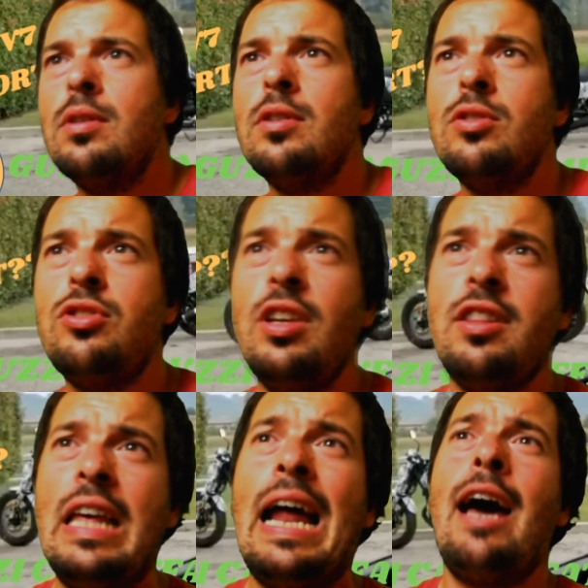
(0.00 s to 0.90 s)

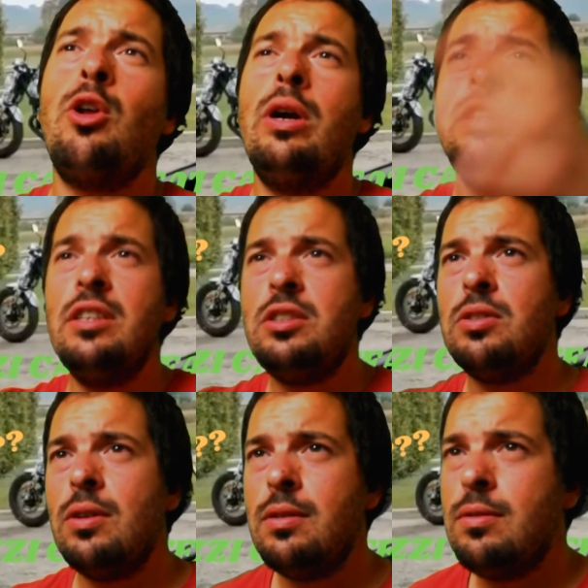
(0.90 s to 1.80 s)
centenario
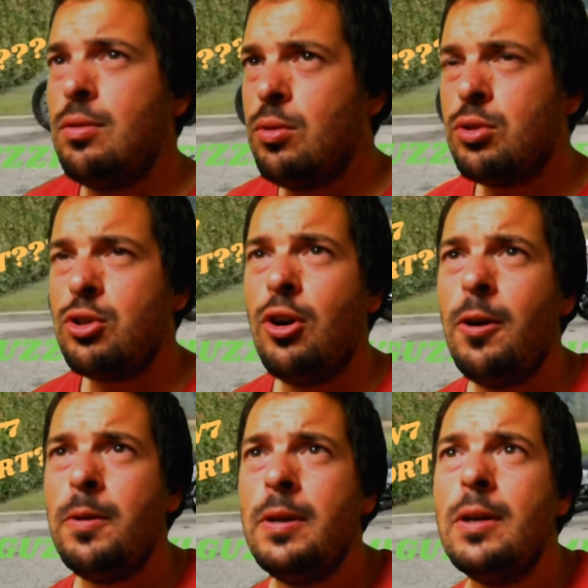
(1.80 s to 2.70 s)
edition, non lo so,
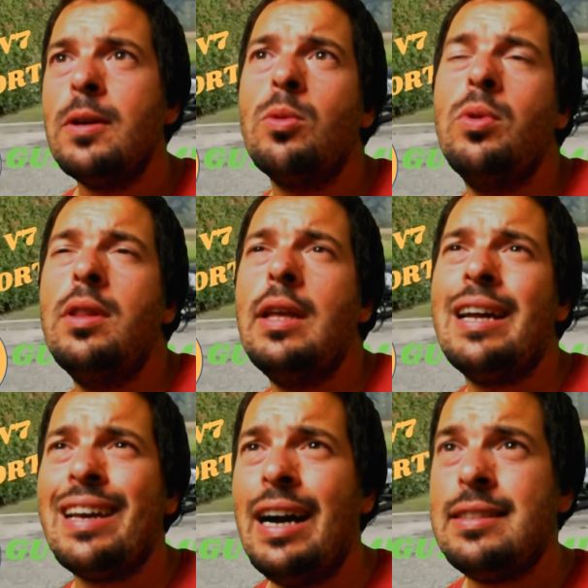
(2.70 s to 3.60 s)
quindi
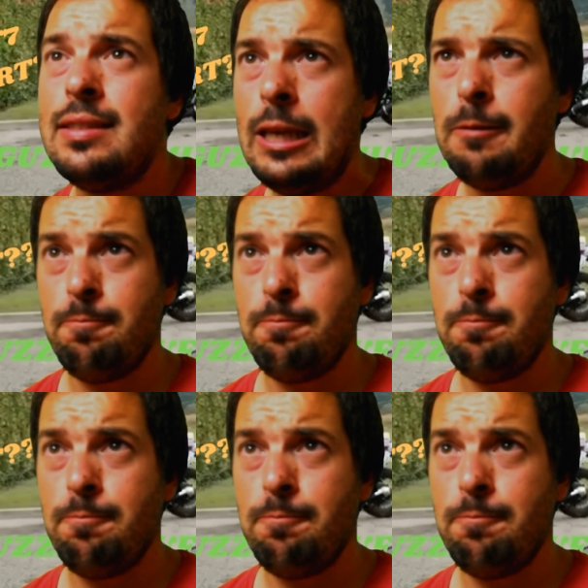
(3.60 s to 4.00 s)
ragazzi,